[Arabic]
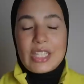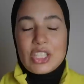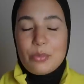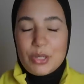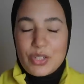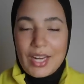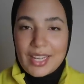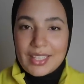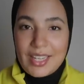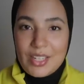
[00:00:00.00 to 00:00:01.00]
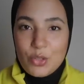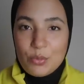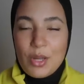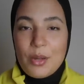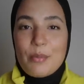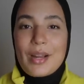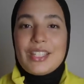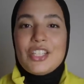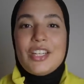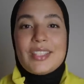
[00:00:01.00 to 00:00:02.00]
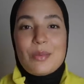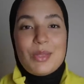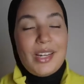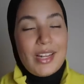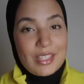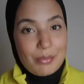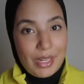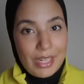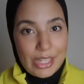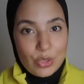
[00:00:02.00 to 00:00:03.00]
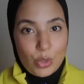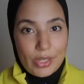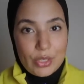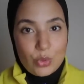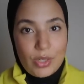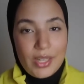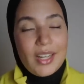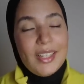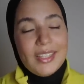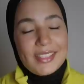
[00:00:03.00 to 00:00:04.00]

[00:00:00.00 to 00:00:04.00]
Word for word: داكشي باش حلقتنا اليوم ما غاديش نعتمد على الاسماء اللي كنتو خديتو ليا